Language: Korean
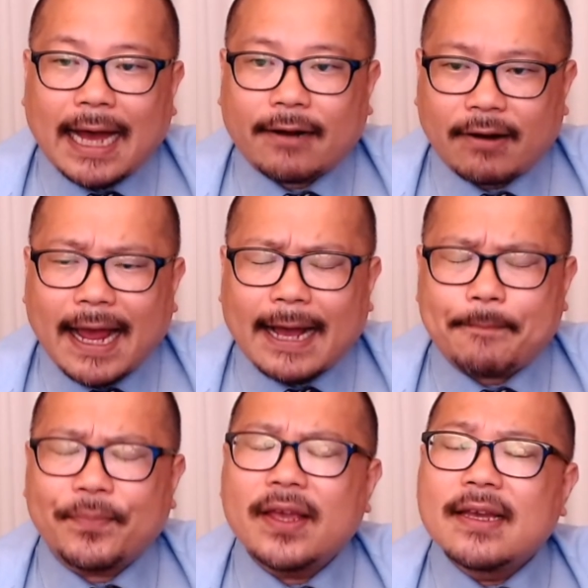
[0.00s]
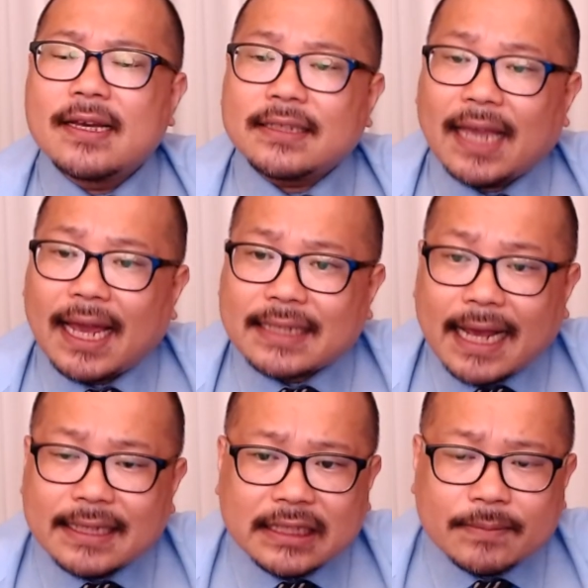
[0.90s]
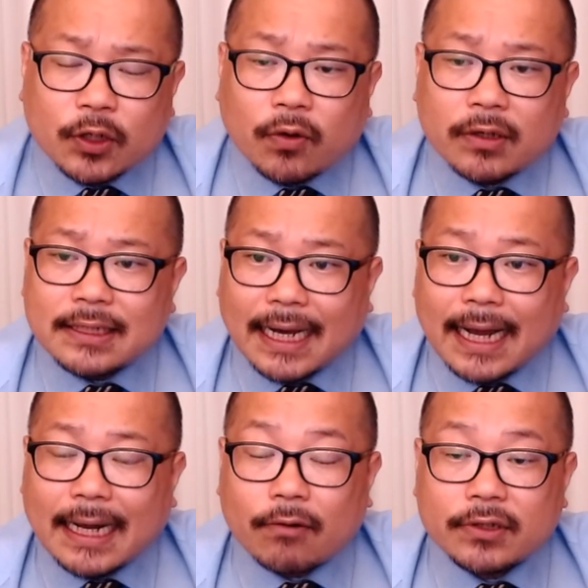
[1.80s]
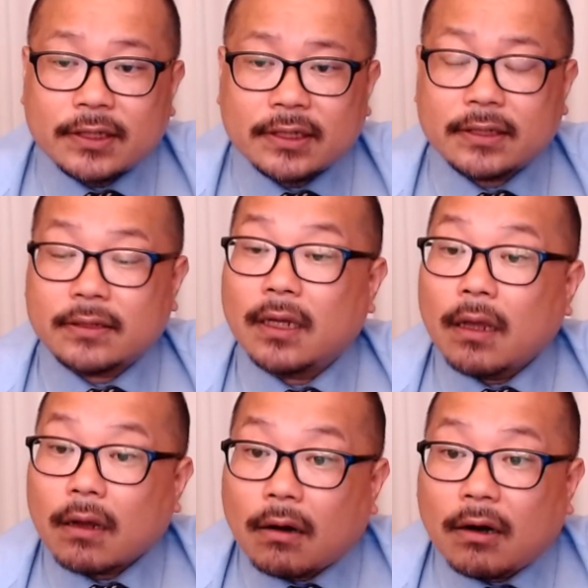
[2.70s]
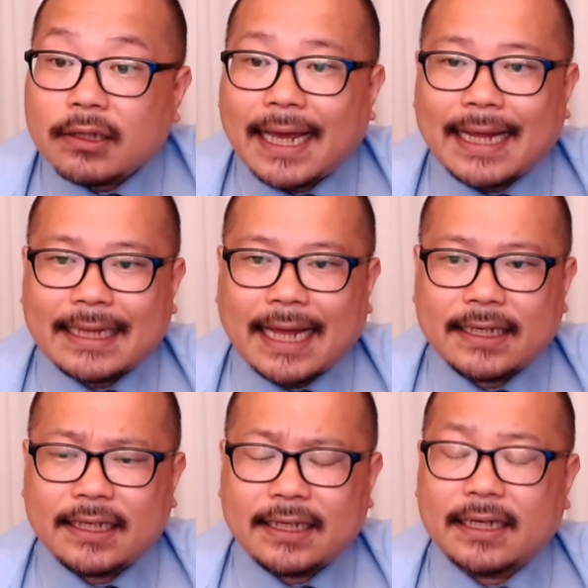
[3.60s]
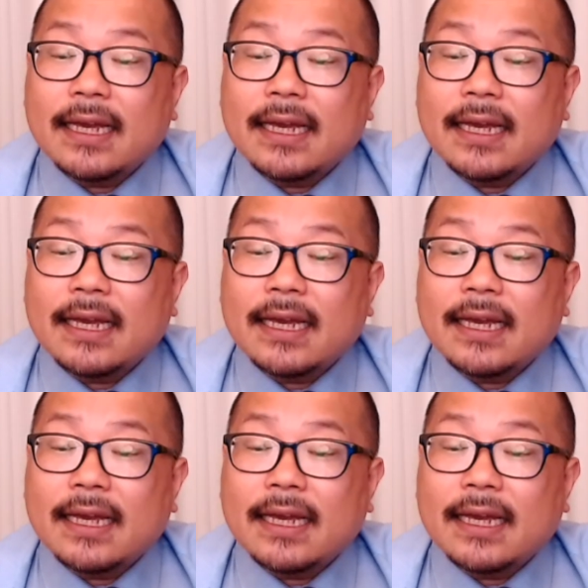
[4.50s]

그러나 예산 심의권을 장악하고 있는 거대 야당이